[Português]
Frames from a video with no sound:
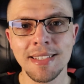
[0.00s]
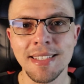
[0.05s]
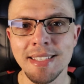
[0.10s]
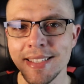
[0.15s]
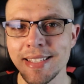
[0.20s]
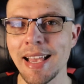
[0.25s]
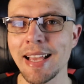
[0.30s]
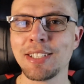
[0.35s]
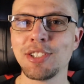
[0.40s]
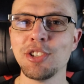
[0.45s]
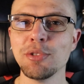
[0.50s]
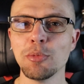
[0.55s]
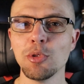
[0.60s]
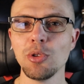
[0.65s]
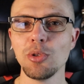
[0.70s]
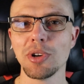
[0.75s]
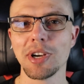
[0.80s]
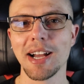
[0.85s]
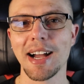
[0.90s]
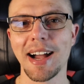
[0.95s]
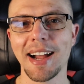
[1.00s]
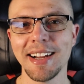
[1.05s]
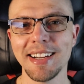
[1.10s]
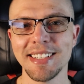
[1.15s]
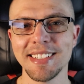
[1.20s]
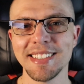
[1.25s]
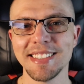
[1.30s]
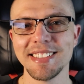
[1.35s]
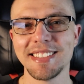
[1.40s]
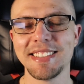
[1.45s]
sétimo
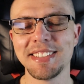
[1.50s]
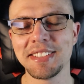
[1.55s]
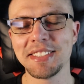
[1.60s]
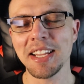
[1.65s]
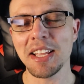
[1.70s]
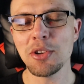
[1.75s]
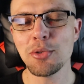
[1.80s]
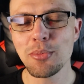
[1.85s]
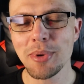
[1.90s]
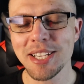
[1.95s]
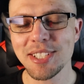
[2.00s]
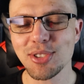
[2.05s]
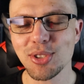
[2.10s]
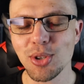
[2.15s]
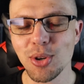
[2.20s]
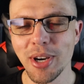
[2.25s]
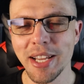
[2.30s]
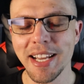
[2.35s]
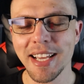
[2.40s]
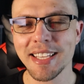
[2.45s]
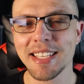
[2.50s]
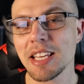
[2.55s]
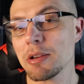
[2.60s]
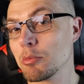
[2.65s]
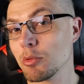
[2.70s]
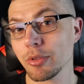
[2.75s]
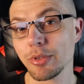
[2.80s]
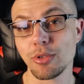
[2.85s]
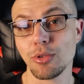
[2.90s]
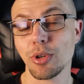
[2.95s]
lugar, tem uma história que
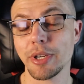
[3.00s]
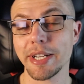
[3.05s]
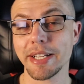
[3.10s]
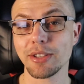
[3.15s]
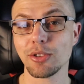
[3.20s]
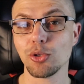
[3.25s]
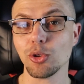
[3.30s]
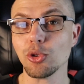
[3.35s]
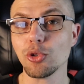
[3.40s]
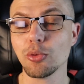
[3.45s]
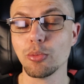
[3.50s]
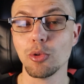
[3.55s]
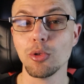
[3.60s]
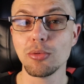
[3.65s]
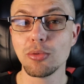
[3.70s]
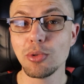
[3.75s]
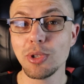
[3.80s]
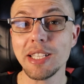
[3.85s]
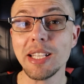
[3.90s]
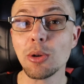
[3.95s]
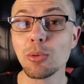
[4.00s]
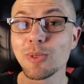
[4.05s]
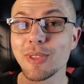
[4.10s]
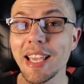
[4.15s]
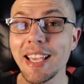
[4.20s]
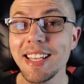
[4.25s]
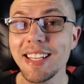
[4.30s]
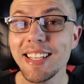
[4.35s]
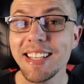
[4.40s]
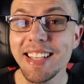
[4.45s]
emociona todo mundo e não
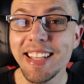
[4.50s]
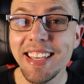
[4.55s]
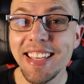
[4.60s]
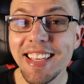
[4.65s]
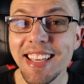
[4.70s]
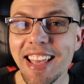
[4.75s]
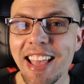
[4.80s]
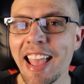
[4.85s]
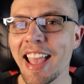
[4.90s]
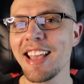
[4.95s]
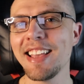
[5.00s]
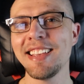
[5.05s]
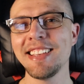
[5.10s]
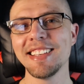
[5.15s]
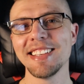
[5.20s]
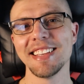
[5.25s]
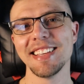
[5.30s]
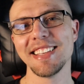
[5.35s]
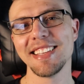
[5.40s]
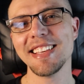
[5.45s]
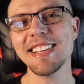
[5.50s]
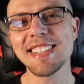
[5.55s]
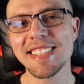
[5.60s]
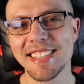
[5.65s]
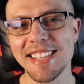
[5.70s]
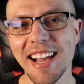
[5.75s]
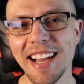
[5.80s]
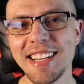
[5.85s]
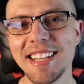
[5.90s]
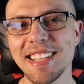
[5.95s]
tem ninguém que
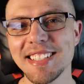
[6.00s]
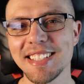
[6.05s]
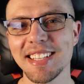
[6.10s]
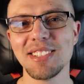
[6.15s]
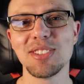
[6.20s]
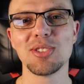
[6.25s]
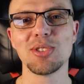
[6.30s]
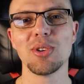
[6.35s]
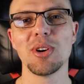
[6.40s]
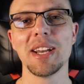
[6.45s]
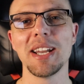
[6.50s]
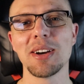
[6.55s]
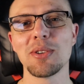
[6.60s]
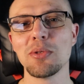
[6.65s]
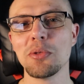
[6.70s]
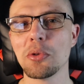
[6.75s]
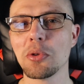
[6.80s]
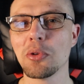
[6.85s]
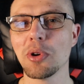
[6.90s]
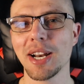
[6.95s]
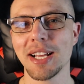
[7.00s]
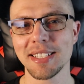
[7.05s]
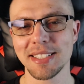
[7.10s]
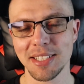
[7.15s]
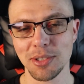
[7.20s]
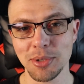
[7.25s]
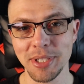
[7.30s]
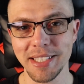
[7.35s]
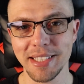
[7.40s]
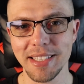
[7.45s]
sai dessa história com o
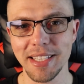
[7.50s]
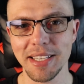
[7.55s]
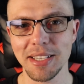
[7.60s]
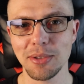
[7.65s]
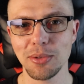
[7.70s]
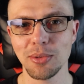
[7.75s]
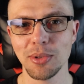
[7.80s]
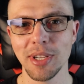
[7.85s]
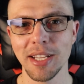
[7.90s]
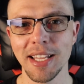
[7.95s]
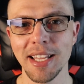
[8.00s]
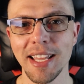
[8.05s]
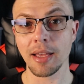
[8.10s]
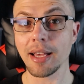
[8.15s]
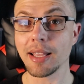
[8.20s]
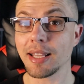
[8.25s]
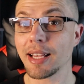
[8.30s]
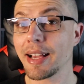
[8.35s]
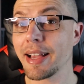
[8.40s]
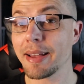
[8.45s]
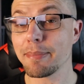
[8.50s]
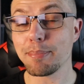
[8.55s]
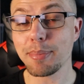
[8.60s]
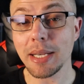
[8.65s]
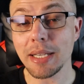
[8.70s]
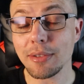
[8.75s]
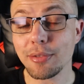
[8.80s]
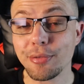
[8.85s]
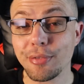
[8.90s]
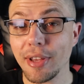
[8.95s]
coração inteiro. Ela é
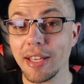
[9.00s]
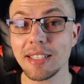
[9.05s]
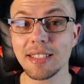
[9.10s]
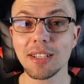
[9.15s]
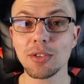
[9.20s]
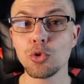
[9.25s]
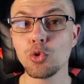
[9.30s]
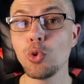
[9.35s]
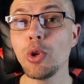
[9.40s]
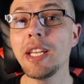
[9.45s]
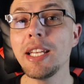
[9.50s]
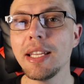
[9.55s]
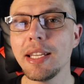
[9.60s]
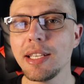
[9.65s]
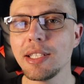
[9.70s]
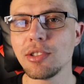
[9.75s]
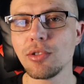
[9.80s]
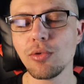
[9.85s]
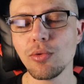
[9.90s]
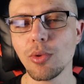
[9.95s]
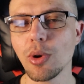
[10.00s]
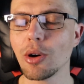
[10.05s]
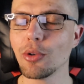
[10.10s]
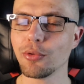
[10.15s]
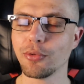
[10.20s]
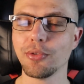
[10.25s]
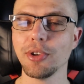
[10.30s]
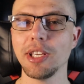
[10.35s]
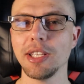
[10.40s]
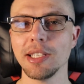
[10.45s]
perfeita do início ao
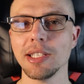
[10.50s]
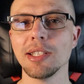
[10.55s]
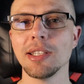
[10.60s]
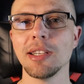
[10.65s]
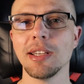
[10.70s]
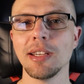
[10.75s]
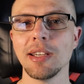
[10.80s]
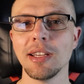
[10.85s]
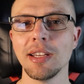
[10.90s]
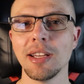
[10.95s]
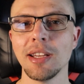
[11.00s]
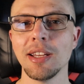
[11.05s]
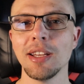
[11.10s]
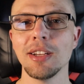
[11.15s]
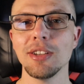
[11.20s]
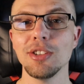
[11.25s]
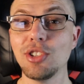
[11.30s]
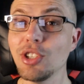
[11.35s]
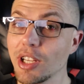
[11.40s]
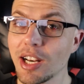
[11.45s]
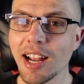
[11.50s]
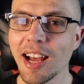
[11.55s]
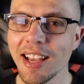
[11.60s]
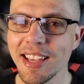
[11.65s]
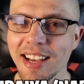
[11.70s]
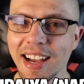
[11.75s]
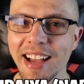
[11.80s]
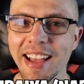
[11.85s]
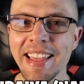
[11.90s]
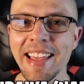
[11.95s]
fim.
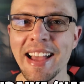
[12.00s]
Jiraiya